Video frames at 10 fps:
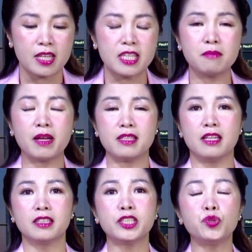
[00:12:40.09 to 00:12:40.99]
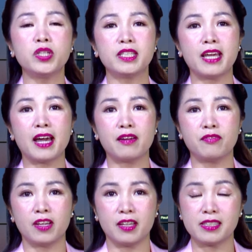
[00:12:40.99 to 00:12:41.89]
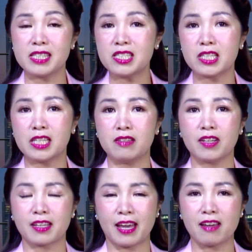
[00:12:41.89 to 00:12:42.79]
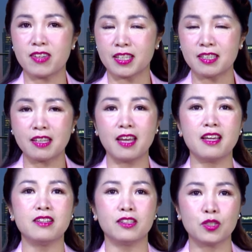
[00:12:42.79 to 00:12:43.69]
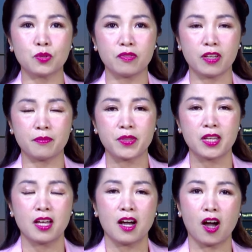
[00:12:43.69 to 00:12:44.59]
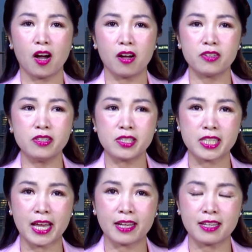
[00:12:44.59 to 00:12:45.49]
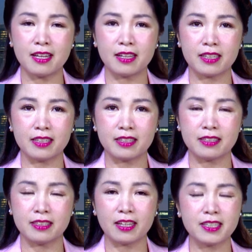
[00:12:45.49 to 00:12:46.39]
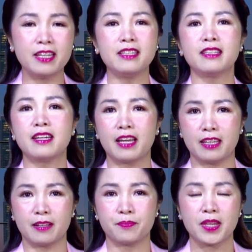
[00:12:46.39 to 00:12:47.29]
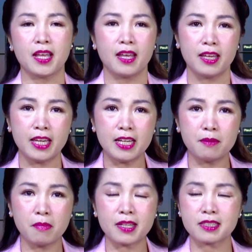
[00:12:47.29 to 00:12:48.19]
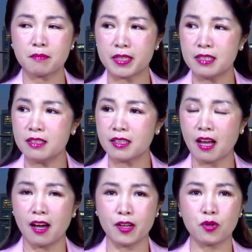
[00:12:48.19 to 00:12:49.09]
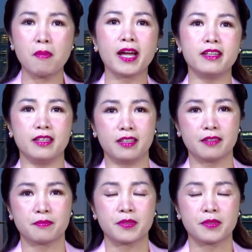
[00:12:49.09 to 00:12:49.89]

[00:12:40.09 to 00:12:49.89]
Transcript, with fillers: nhưng mà những cái chuyên gia về chính trị và cả về kinh tế nữa thưa quý vị họ đưa ra cái lời nhận định như thế này nè Elon Musk mà dưới thời của Biden á